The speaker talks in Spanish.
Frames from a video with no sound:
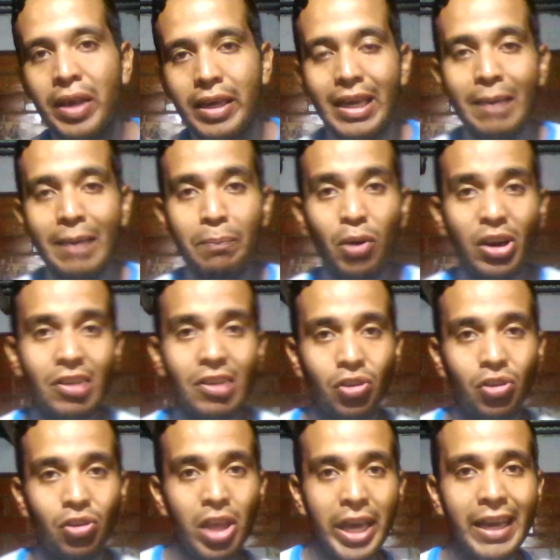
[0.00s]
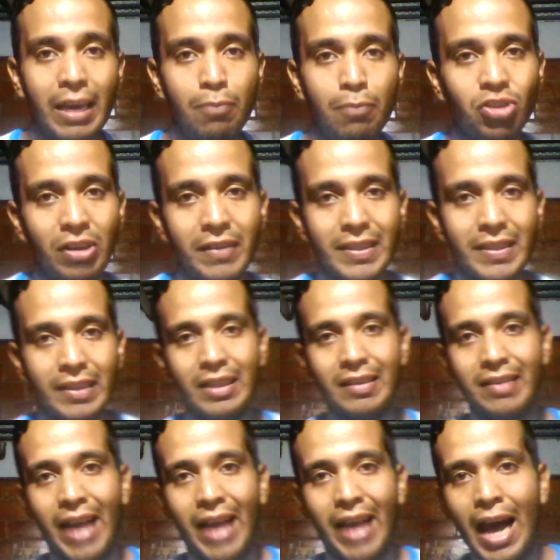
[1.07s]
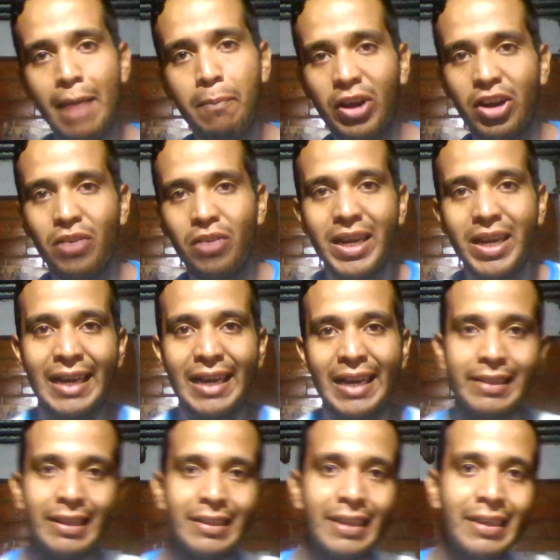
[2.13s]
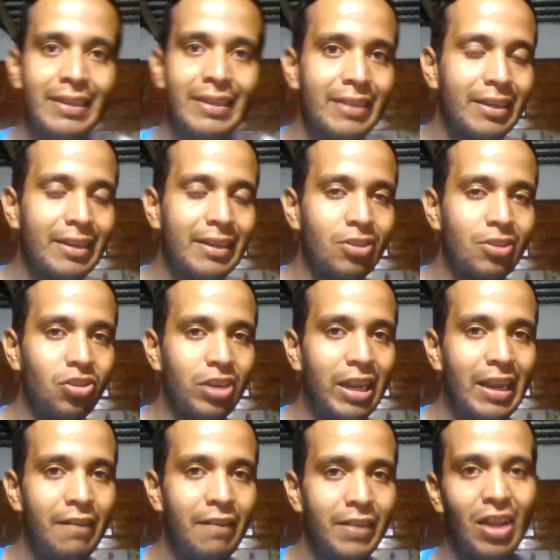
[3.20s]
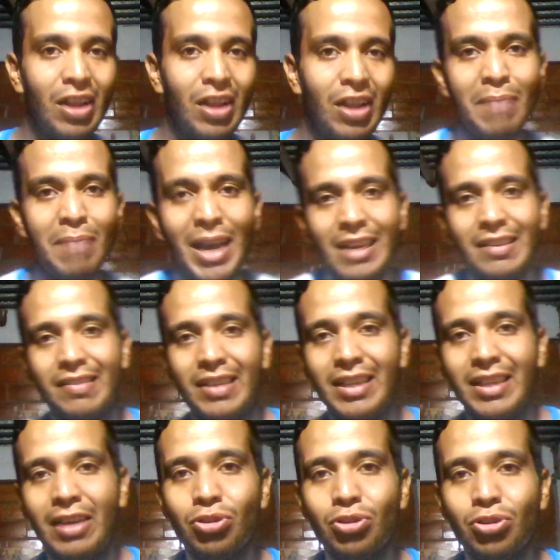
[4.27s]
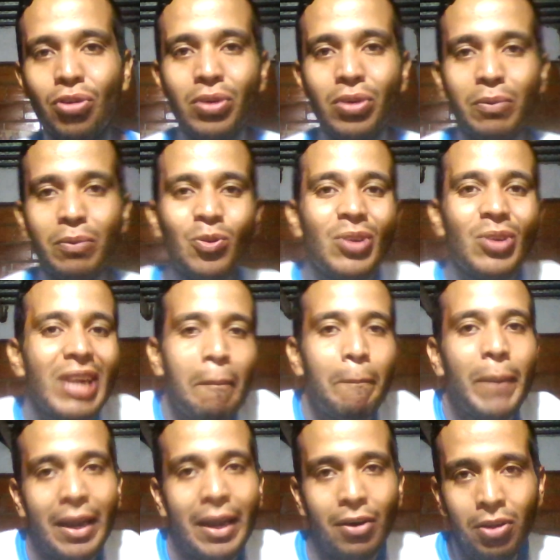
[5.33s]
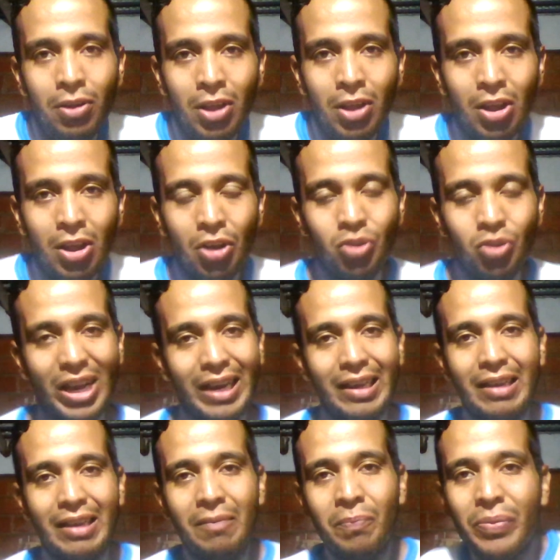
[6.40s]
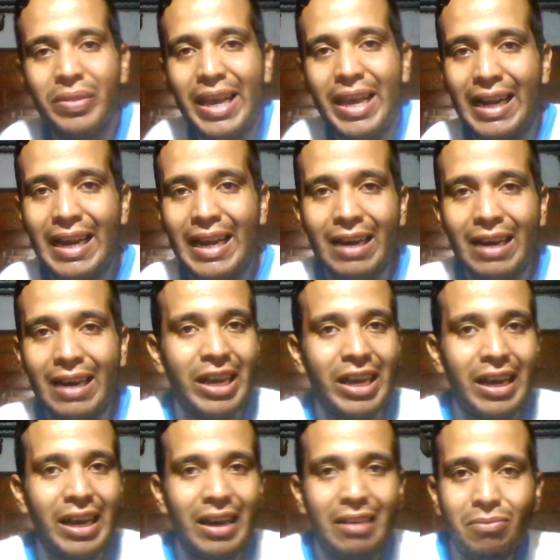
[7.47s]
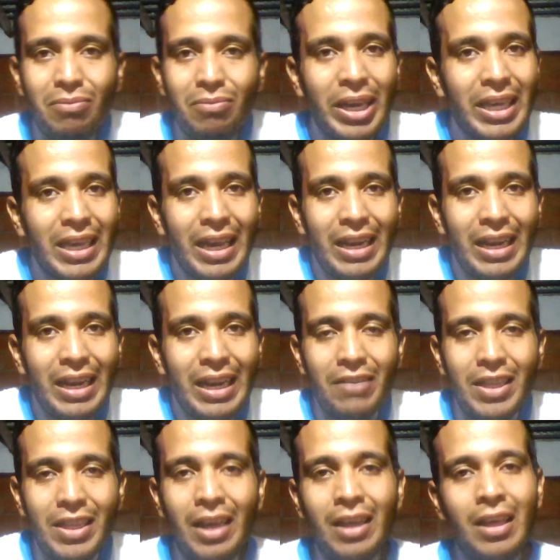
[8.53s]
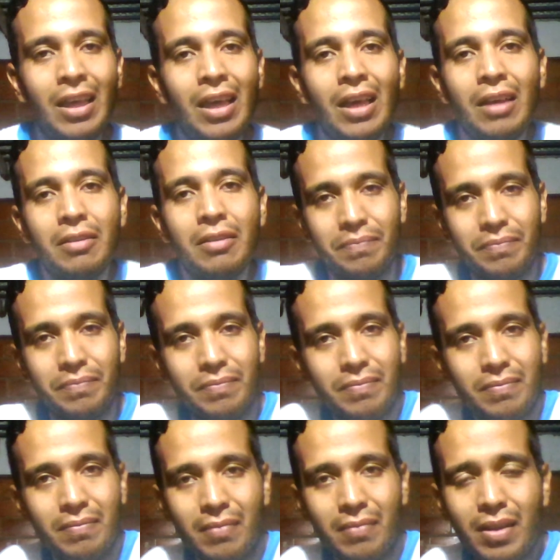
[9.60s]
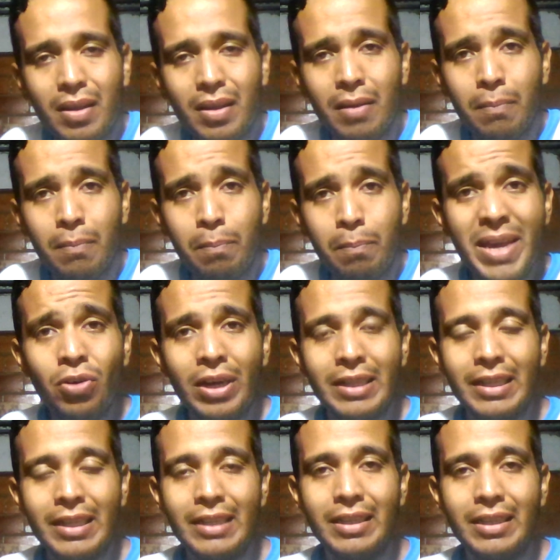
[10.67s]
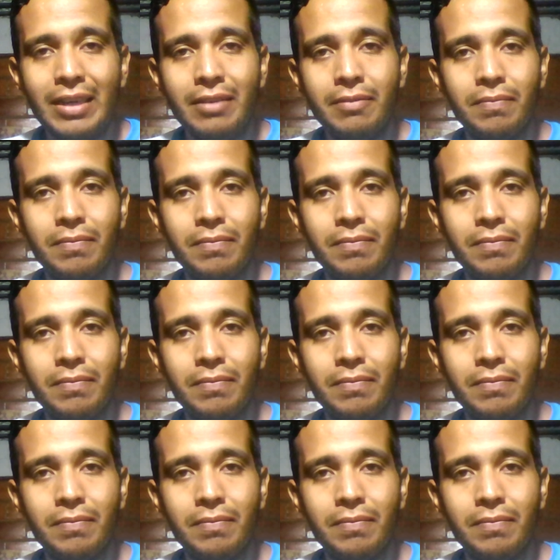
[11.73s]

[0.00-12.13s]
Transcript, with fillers: Y por eso es que muchas veces dice, ay, ¿por qué no vienen cantantes internacionales a Venezuela? Imagínense si Neutro es un rapero, o sea que de Caracas, o sea, un X en la vida, viene un cantante